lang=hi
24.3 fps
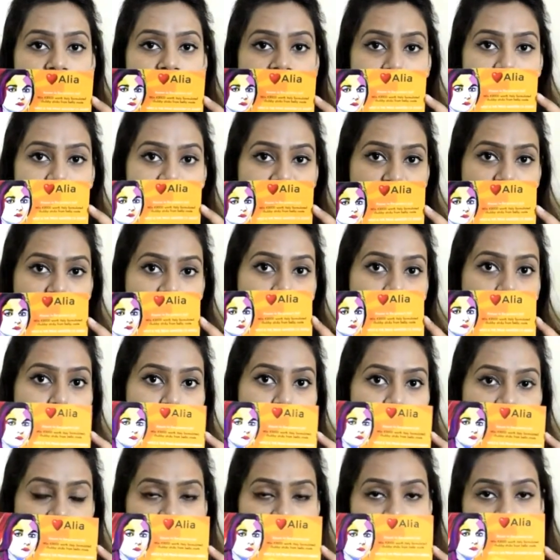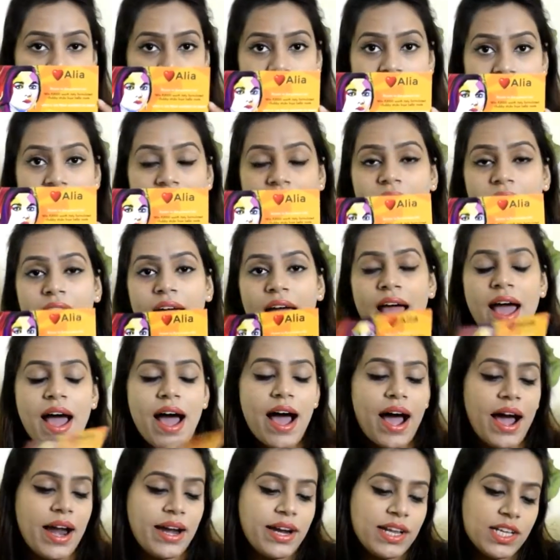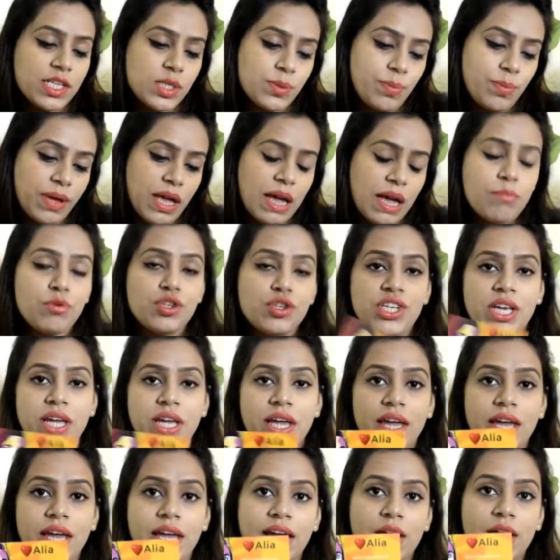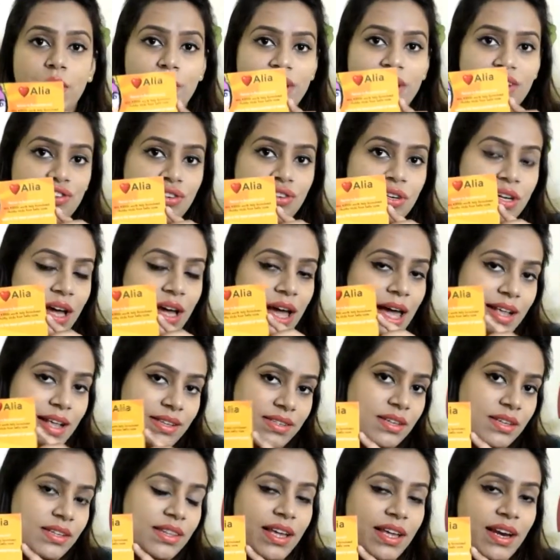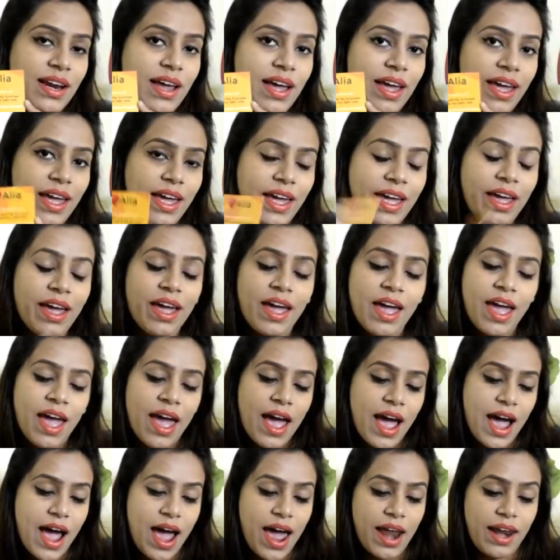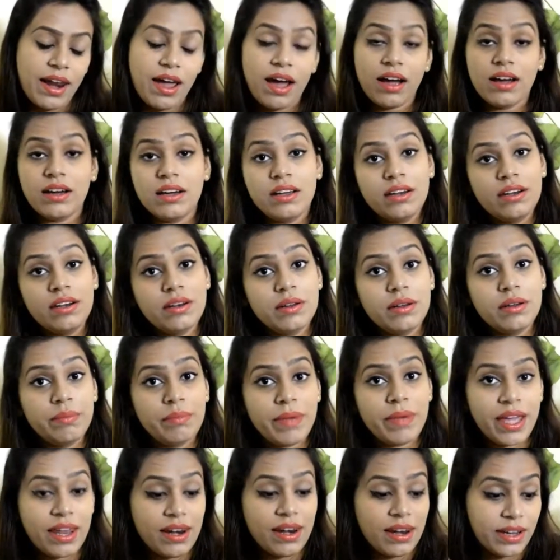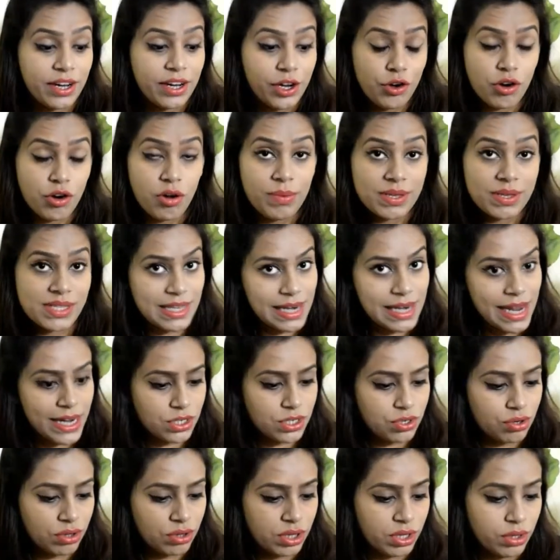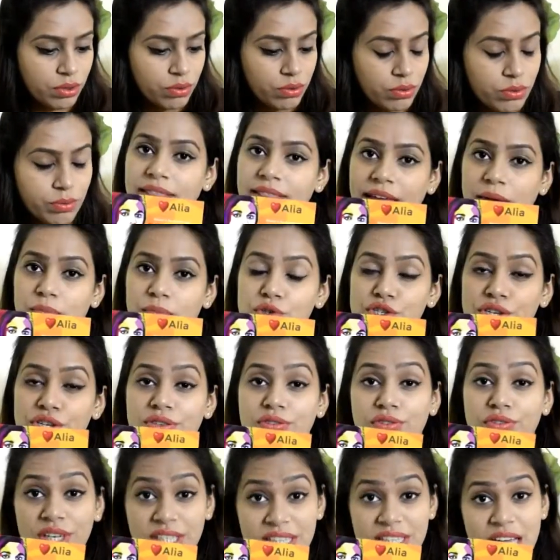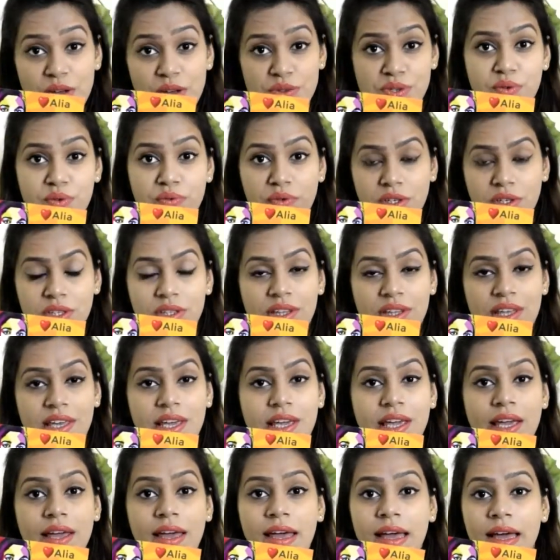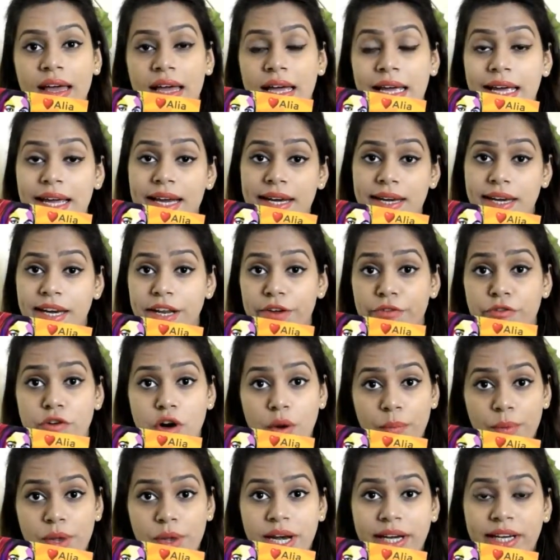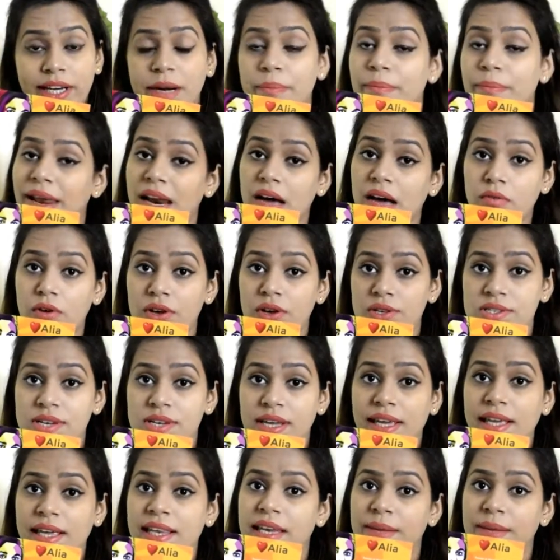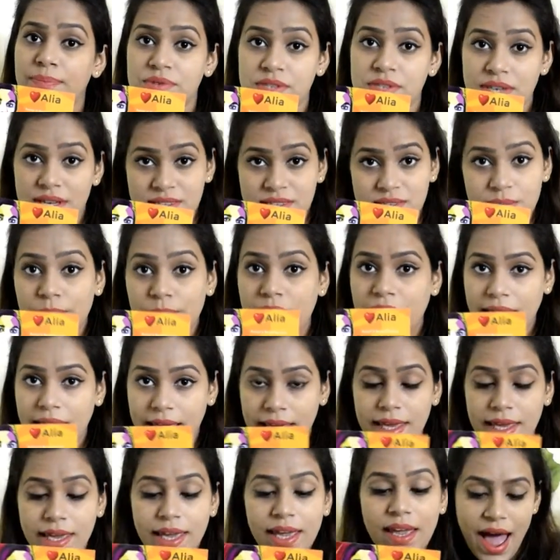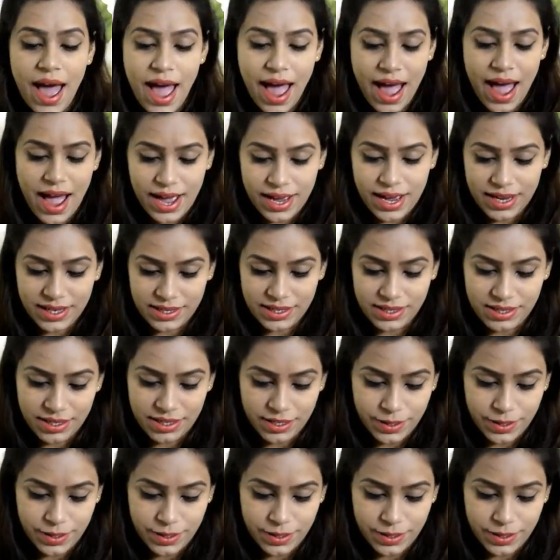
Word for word: इमेज है वो प्रिंटेड है एंड इस पर मुझे एक क्वेश्चन का आंसर देना है एंड अगर मैं लकी ड्रॉ में सिलेक्ट होती हूँ दैन मुझे 3000 वर्ड की इटली फॉर्मुलेटेड बेला बॉस्टे की लिपस्टिक्स मिलेंगी एंड